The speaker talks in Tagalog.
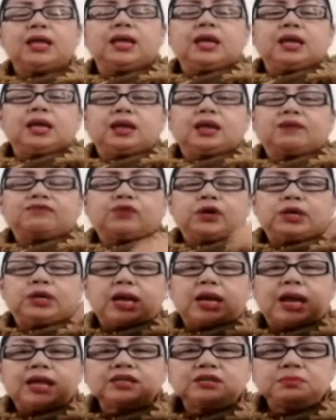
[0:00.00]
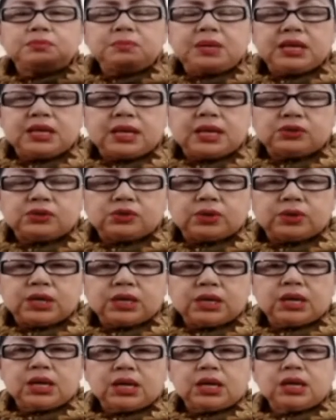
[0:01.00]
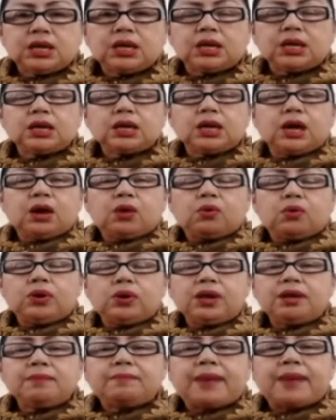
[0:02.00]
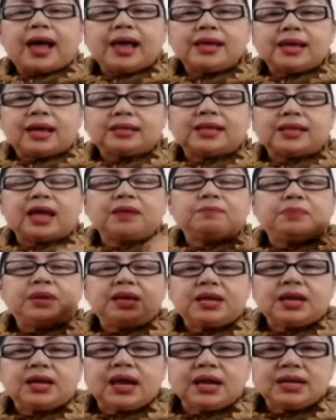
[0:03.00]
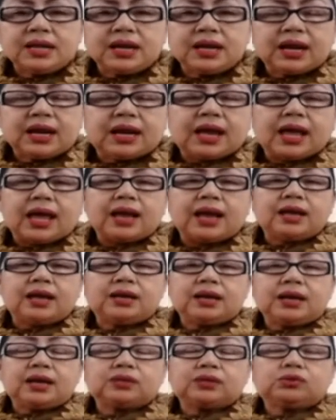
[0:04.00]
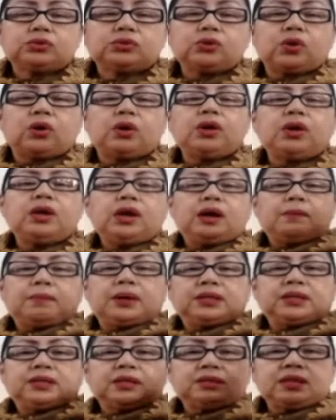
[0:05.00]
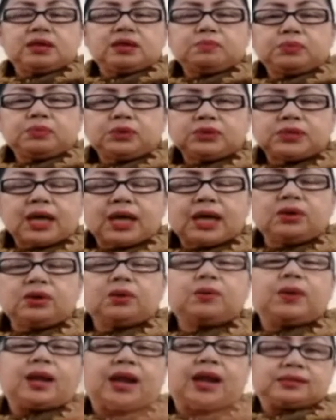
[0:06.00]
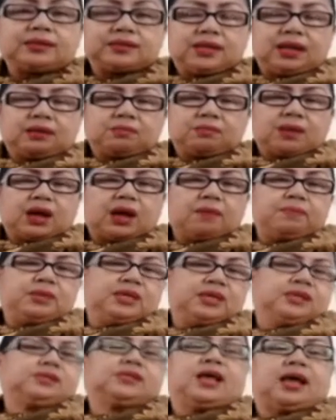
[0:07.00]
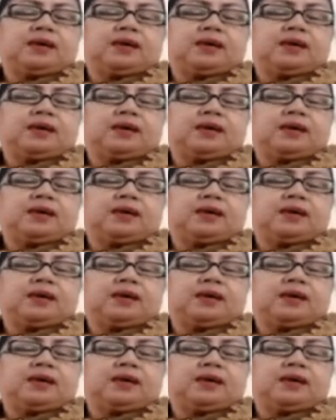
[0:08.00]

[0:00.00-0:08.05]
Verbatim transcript: na for the last minute, yung hinihinging huling bayad ay binigay nila, nakala nila totoo, pagdating po sa ano, wala silang mga visa.